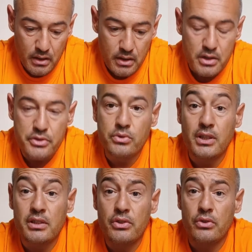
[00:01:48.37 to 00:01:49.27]
I
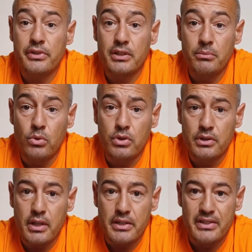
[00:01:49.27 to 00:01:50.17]
risultati sono stati molto
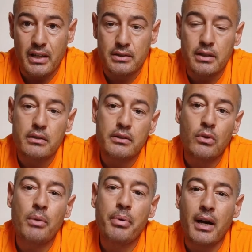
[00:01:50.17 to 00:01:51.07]
interessanti. Da
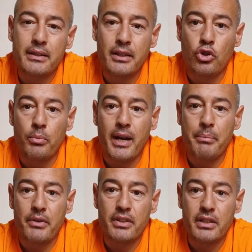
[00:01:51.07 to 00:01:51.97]
una parte, come era
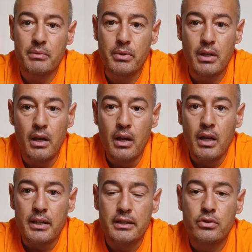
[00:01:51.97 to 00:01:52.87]
prevedibile,
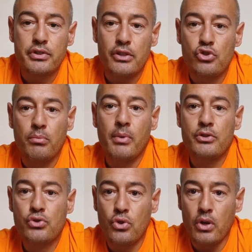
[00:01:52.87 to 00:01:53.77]
il dosaggio
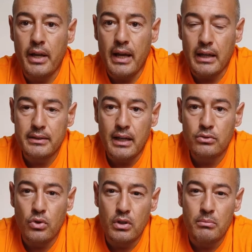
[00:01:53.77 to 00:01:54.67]
maggiore ha
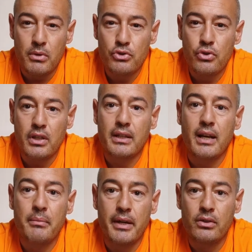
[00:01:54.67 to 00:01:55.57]
dato il maggiore
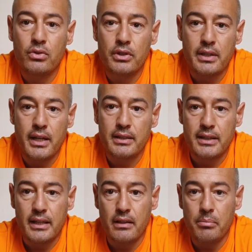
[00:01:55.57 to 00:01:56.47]
incremento di
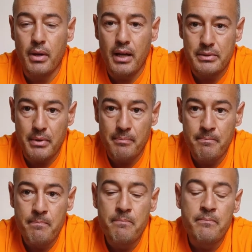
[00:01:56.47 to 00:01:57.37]
creatina nel plasma
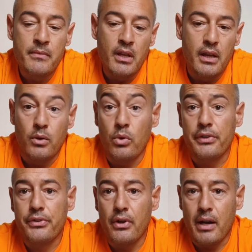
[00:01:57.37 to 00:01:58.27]
e
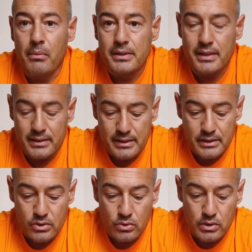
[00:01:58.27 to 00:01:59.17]
questo era abbastanza
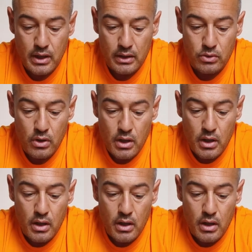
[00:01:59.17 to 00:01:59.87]
scontato.